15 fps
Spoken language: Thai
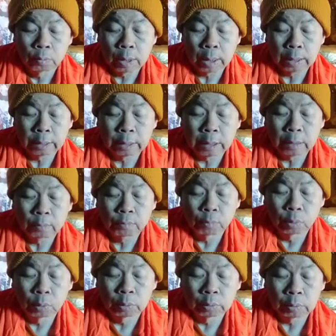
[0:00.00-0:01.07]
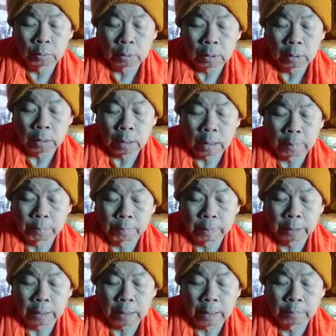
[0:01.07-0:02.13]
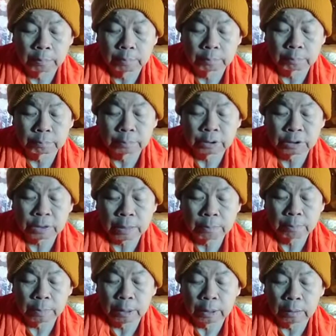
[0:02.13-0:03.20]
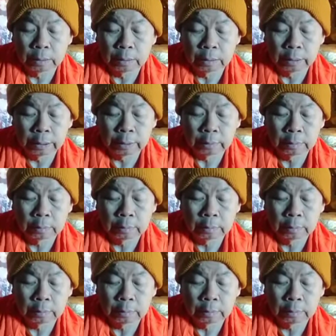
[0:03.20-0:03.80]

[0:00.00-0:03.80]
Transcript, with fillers: ว่าอย่าวนกลับไปทำซ้ำอีกเลย